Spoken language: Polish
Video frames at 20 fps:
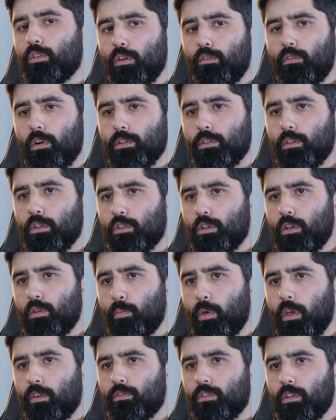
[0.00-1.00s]
No właśnie, czyli
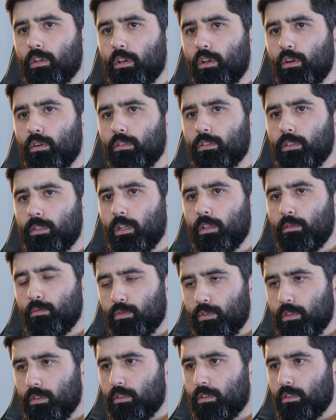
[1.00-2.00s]
pierwszy krok,
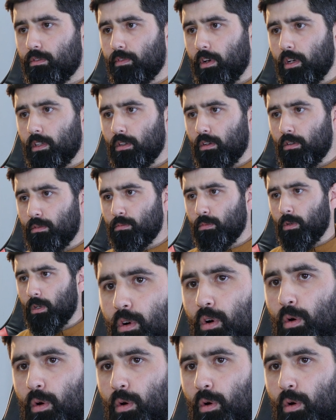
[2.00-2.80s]
zanim wszyscy wejdą,